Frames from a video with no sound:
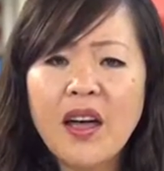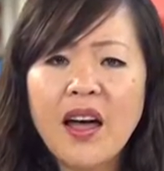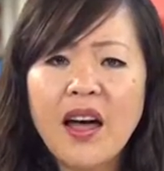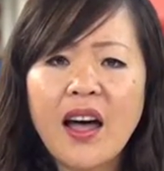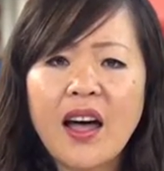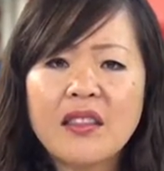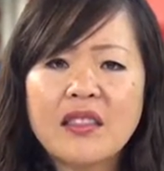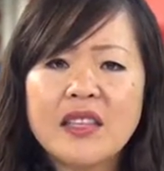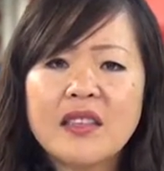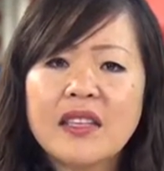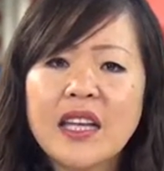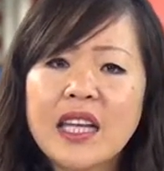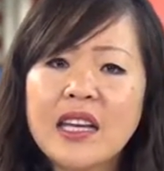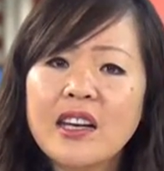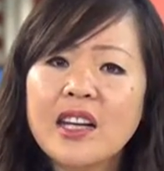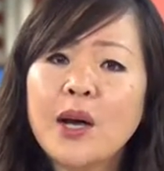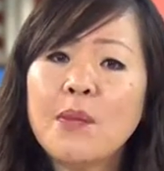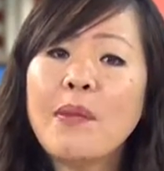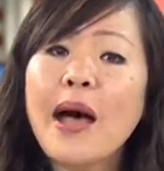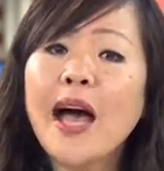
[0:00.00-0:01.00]
à, ờ, tự kỷ
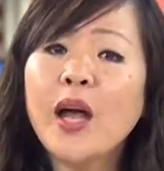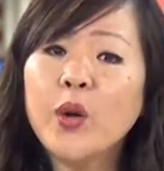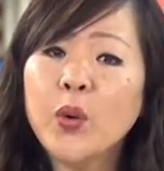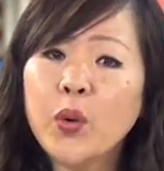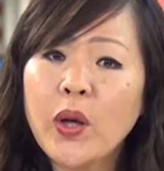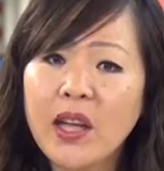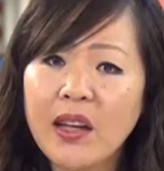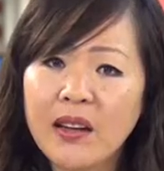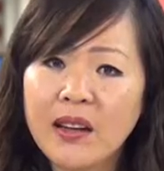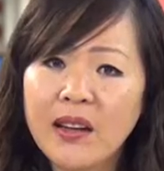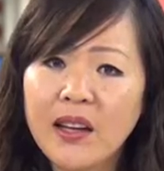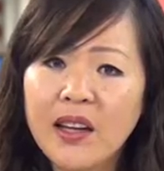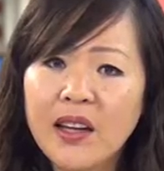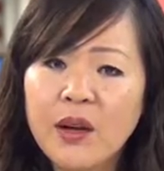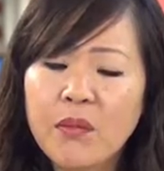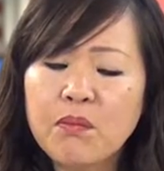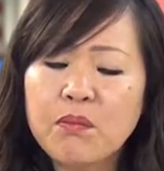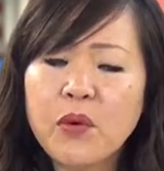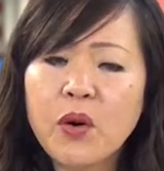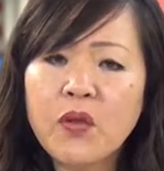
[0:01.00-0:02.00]
nó có ba điều kiện
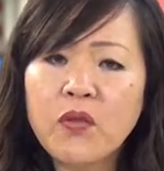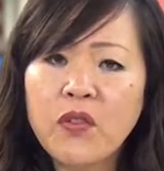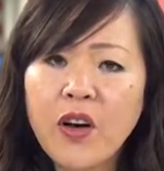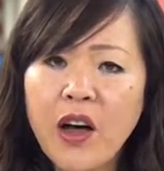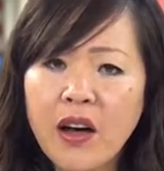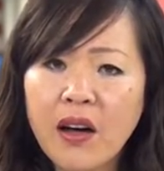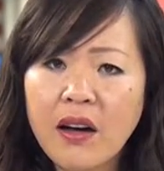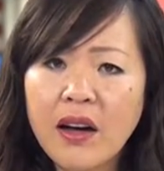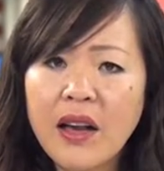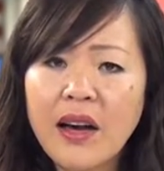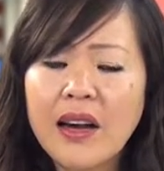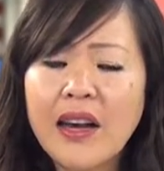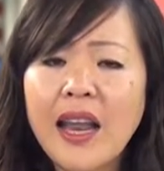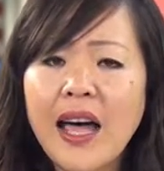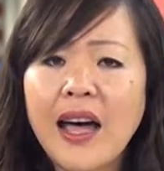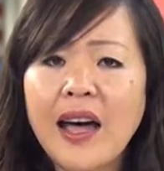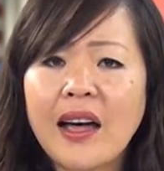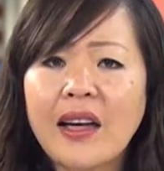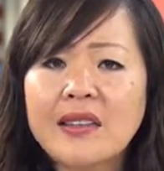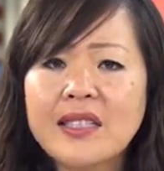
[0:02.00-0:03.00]
một phần á,
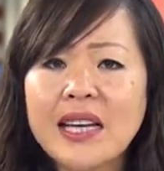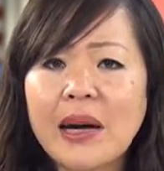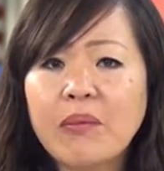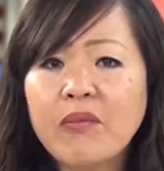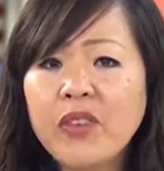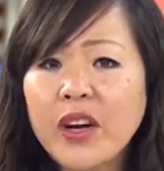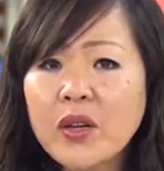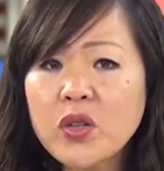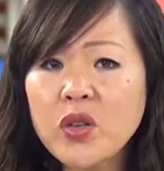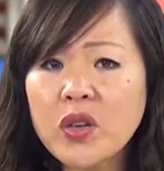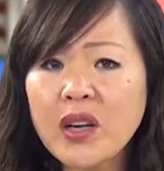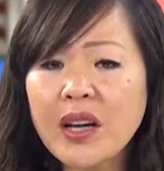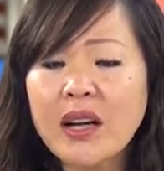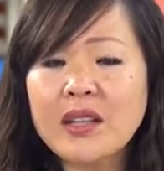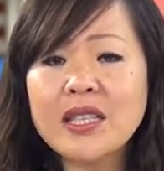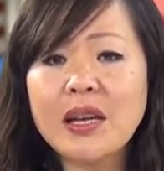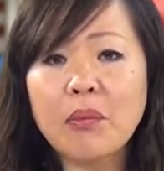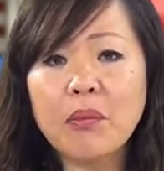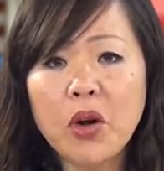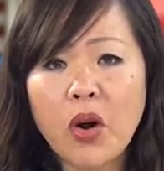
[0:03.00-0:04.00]
là chậm phát triển hay
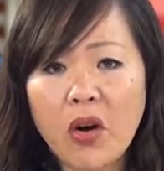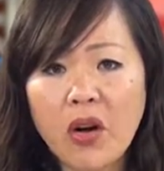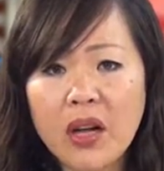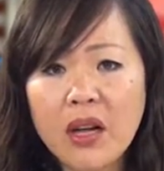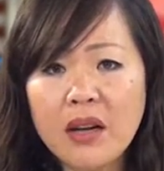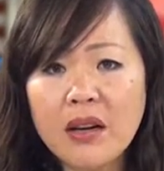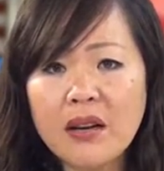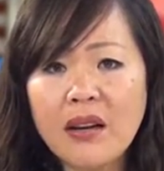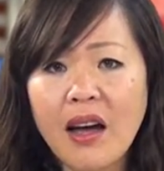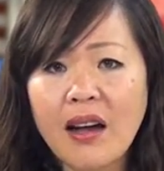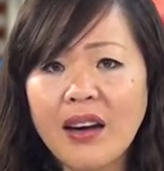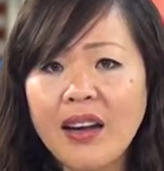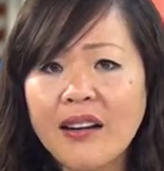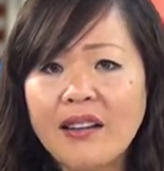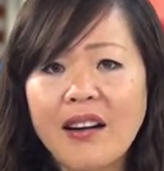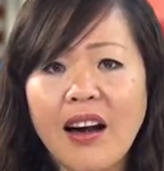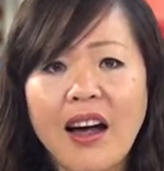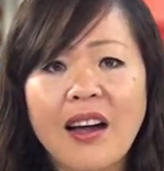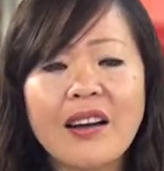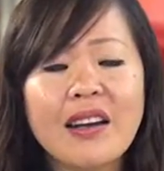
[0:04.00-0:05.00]
chậm nói đó là
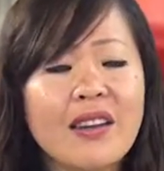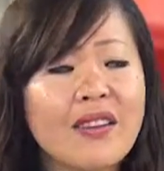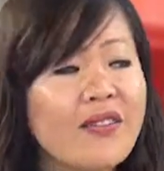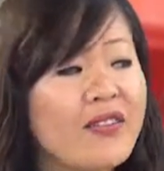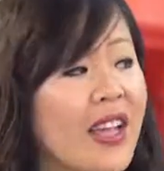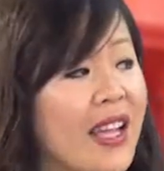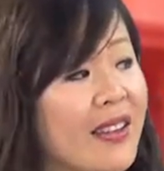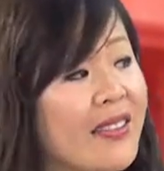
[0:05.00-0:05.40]
rõ là dễ,